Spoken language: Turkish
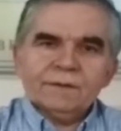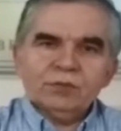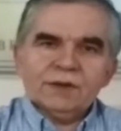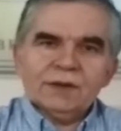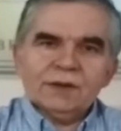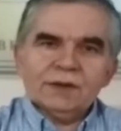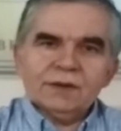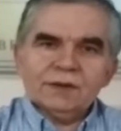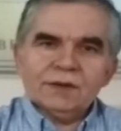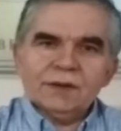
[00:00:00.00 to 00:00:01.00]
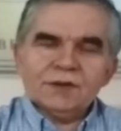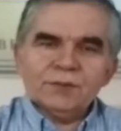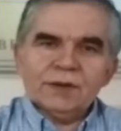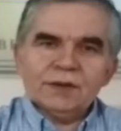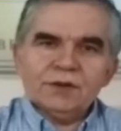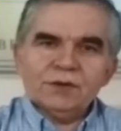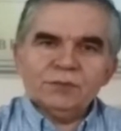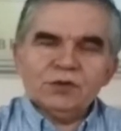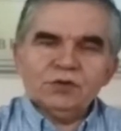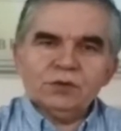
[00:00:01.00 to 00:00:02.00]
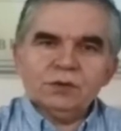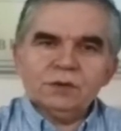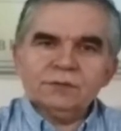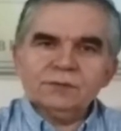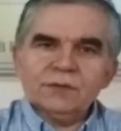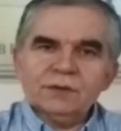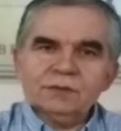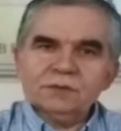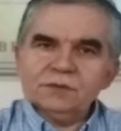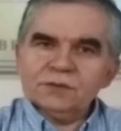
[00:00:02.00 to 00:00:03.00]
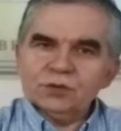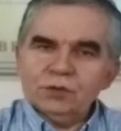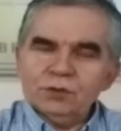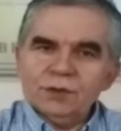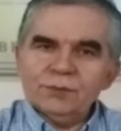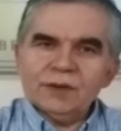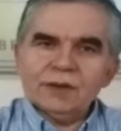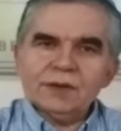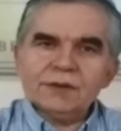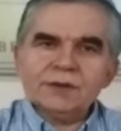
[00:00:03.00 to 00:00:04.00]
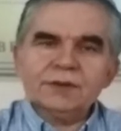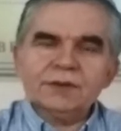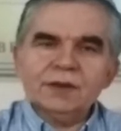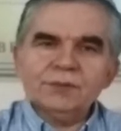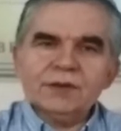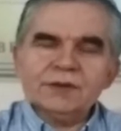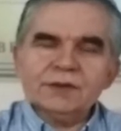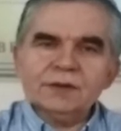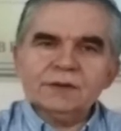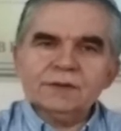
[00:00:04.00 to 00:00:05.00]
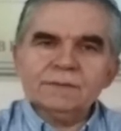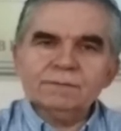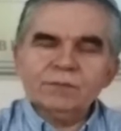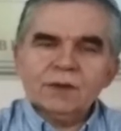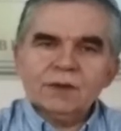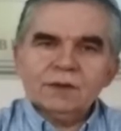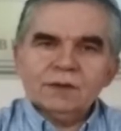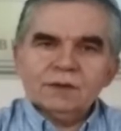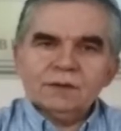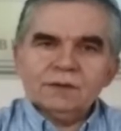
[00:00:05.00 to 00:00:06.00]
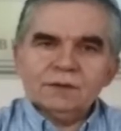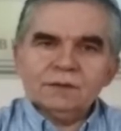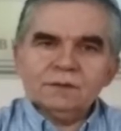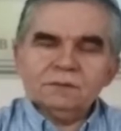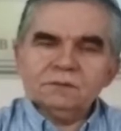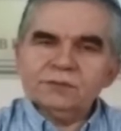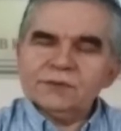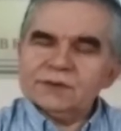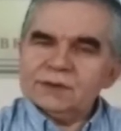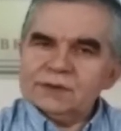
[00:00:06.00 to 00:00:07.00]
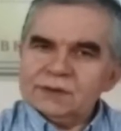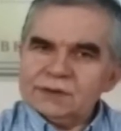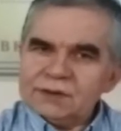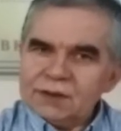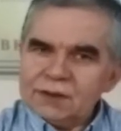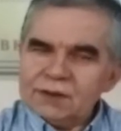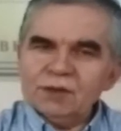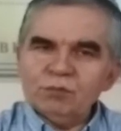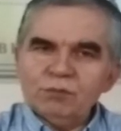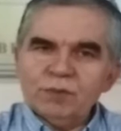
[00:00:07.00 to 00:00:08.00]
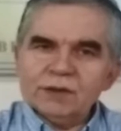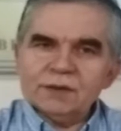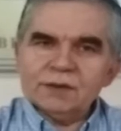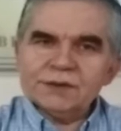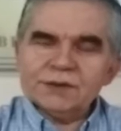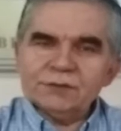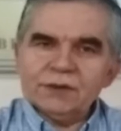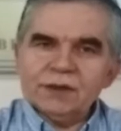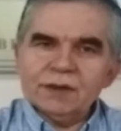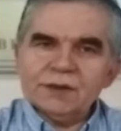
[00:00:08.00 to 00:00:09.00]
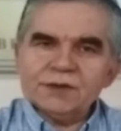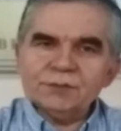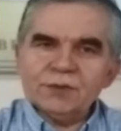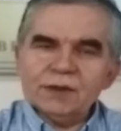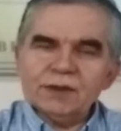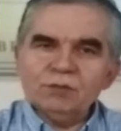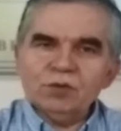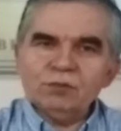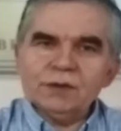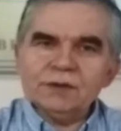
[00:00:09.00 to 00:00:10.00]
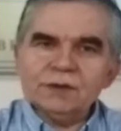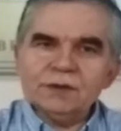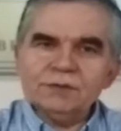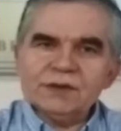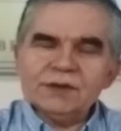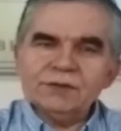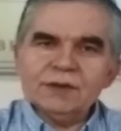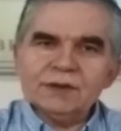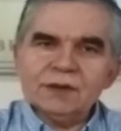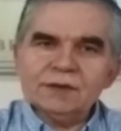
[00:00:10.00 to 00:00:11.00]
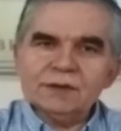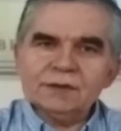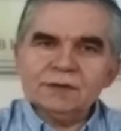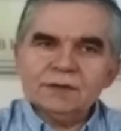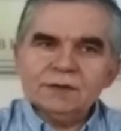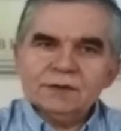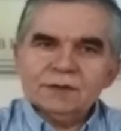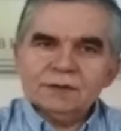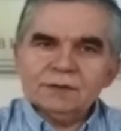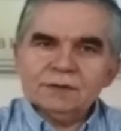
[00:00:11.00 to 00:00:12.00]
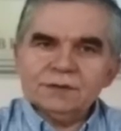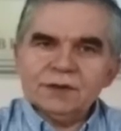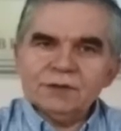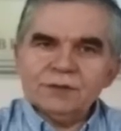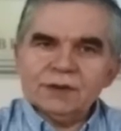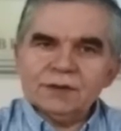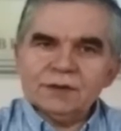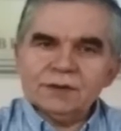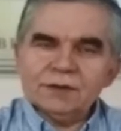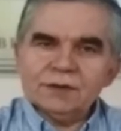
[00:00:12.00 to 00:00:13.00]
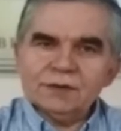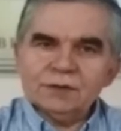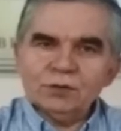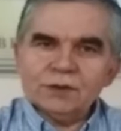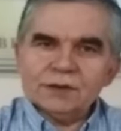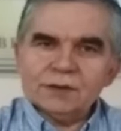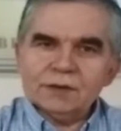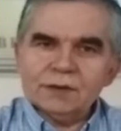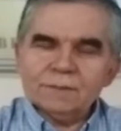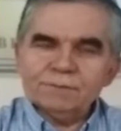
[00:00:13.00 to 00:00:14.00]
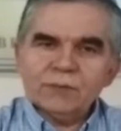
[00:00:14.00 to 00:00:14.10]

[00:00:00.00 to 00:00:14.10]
Bununla ilgili gelişmeler devam ediyor. Son haberler Ermenistan'ın e, şehirleri bombaladığı, sivil yerleşim yerlerini bombaladığı ve sivil insanların e, can verdiği noktasında.